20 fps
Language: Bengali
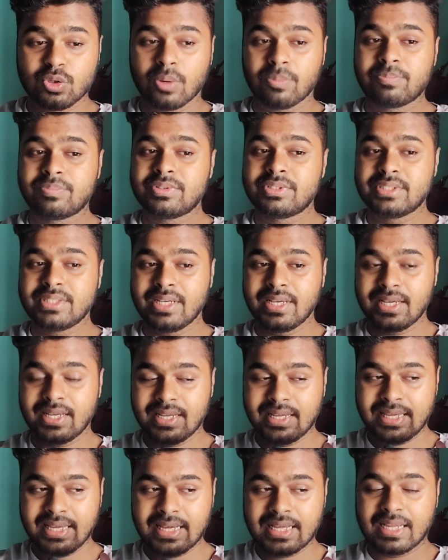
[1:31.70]
সবচেয়ে
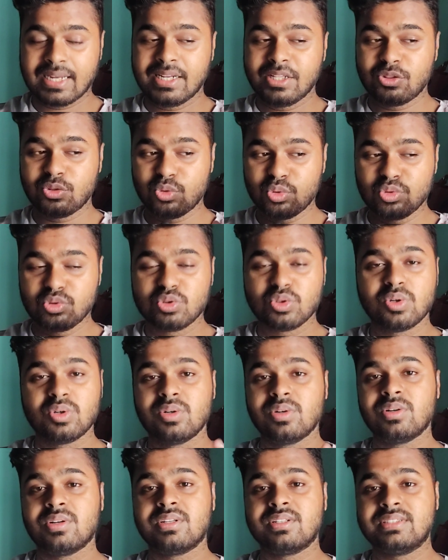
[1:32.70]
এখানে
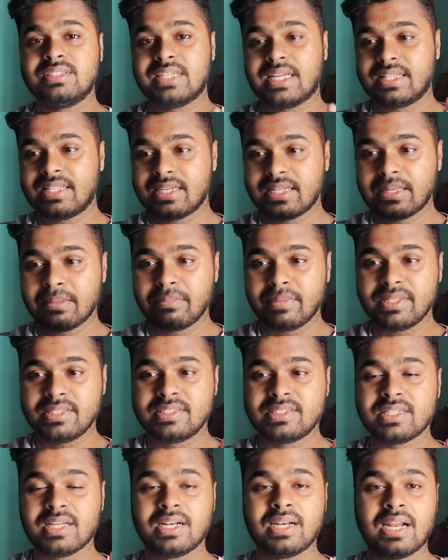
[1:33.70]
দুজন যাদেরকে
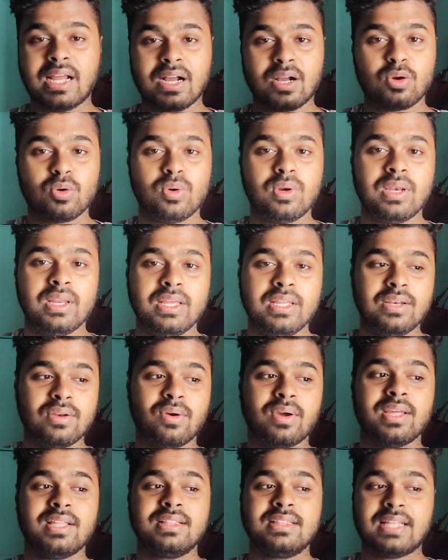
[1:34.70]
মেনশন না করলেই
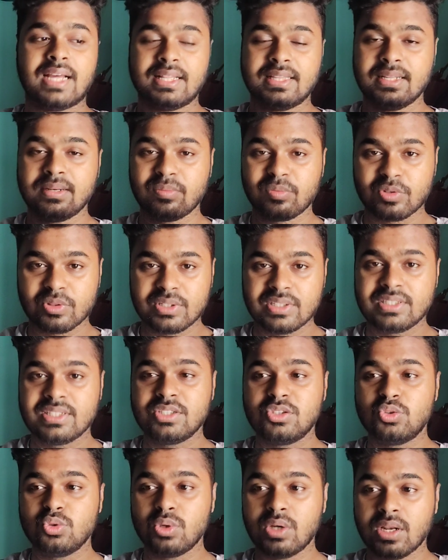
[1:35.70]
নয় তাদের মধ্যে
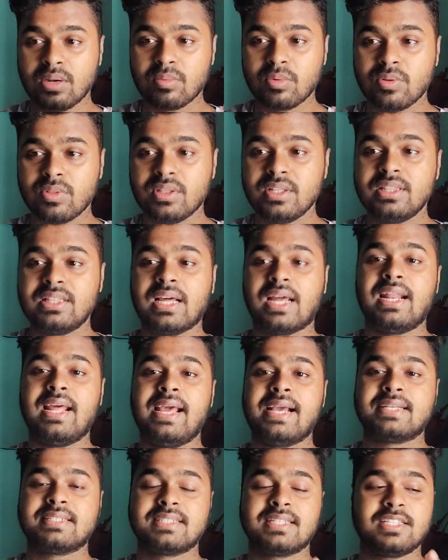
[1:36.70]
যে বন্দী
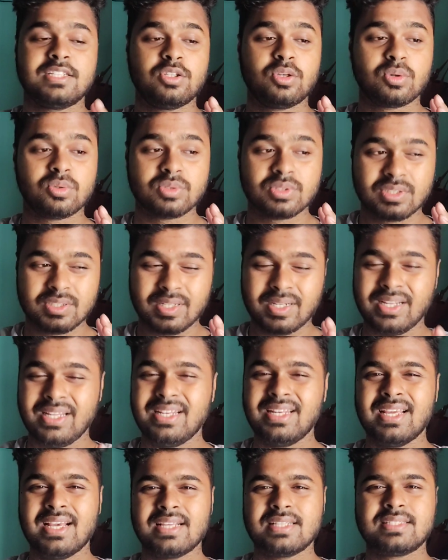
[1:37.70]
তারা একসাথে যখন
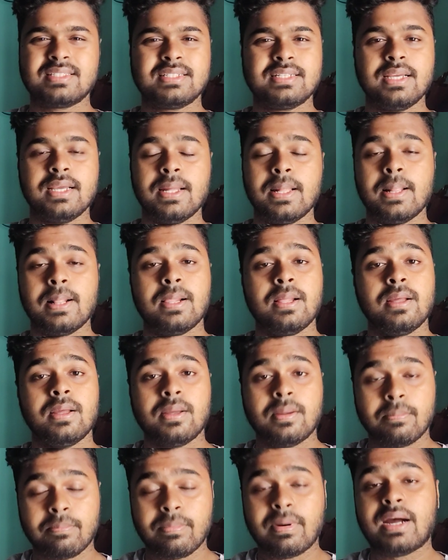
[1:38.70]
স্ক্রিনে আসছে
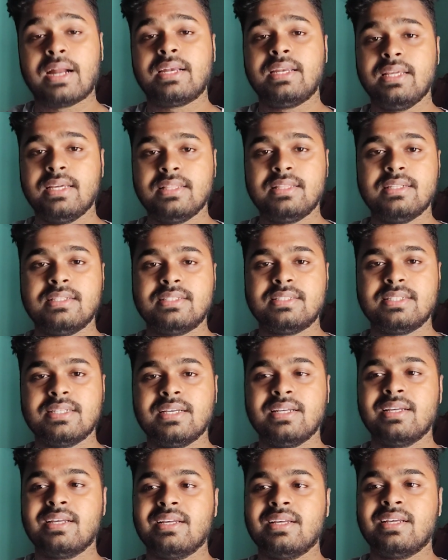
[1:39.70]
ফাটিয়ে
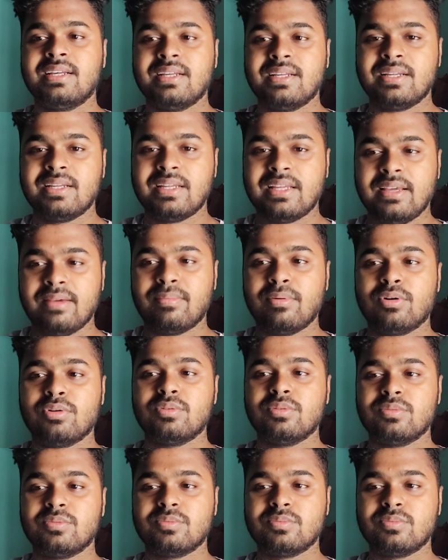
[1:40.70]
দিচ্ছে এবং